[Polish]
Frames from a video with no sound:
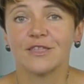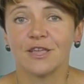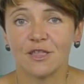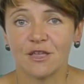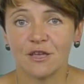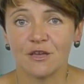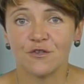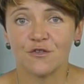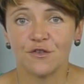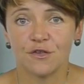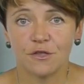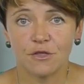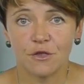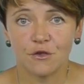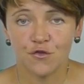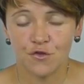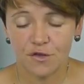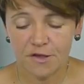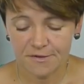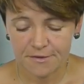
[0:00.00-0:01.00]
nadaje się
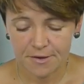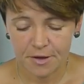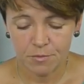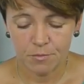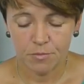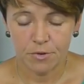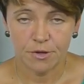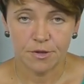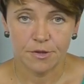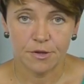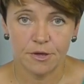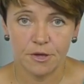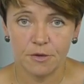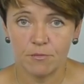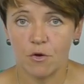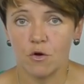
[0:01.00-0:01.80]
też na skarpetki.